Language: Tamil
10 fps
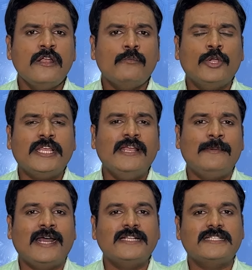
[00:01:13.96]

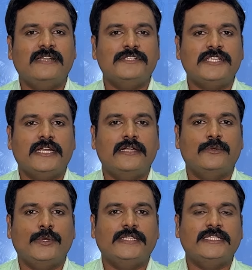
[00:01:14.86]
முக்கியமான சில விஷயங்கள்
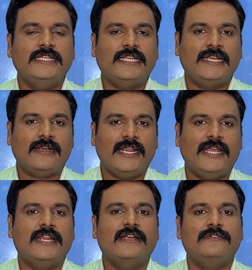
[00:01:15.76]
குறித்து இன்றைய
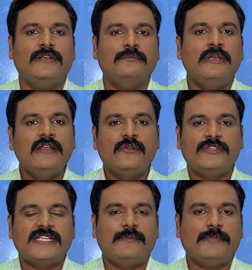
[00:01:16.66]
நிகழ்விலும்
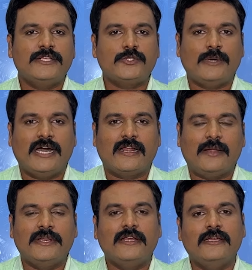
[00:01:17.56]
விஜய் பேசுவார்
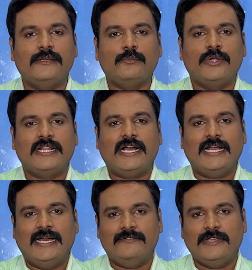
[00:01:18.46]
அப்படின்னு முன்னதாக
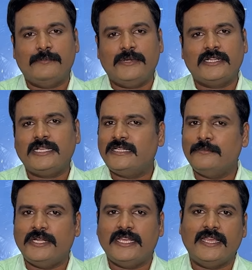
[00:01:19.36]
அறிவிக்கப்பட்டது
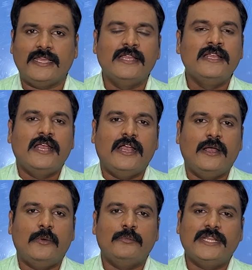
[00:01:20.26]
அதன்படியே
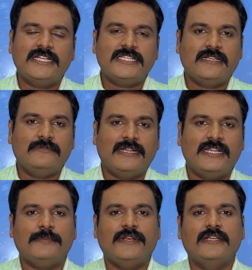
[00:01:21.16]
நிகழ்ச்சிக்கு
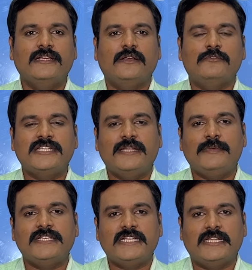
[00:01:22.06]
வந்த பிறகு விஜய்
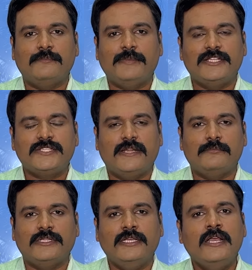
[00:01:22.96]
பேசிய அந்த பேச்சு
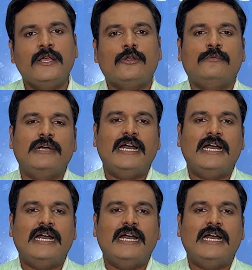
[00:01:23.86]
என்பது ரொம்ப